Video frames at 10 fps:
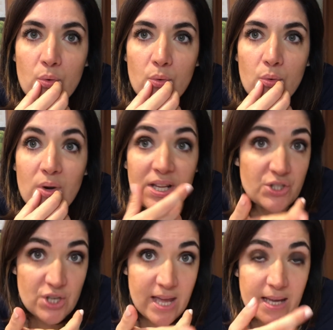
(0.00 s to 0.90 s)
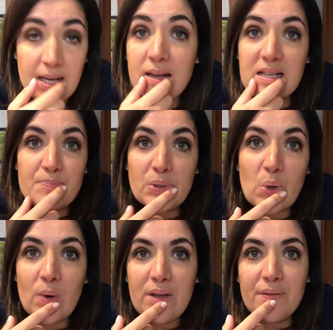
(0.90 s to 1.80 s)
leggeri rispetto a
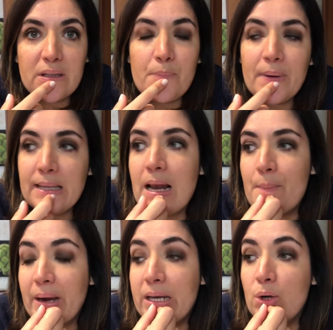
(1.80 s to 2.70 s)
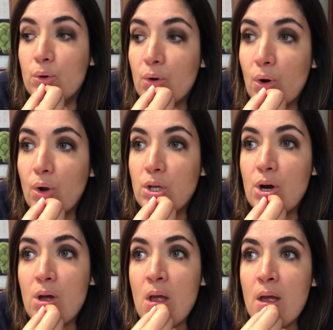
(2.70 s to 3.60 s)
quelli fatti in padella magari con
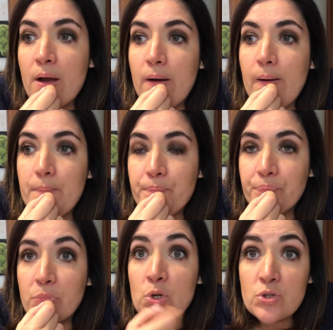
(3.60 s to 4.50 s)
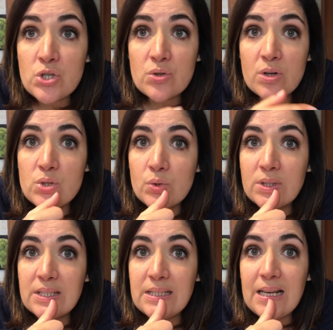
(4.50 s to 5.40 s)
l'olio, um, non ci sono
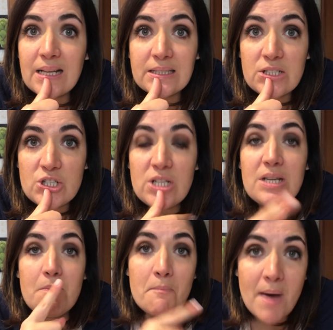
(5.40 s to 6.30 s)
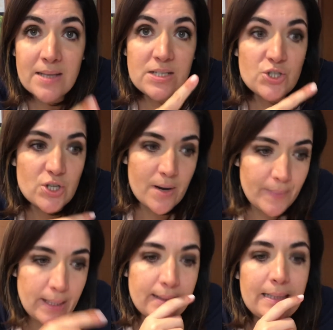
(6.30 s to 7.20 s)
aggiunte di latticini ma
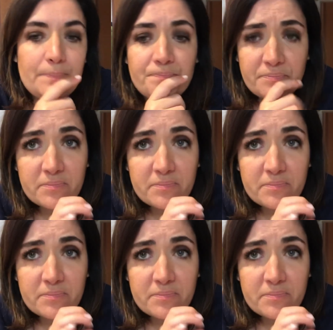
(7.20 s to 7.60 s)
sinceramente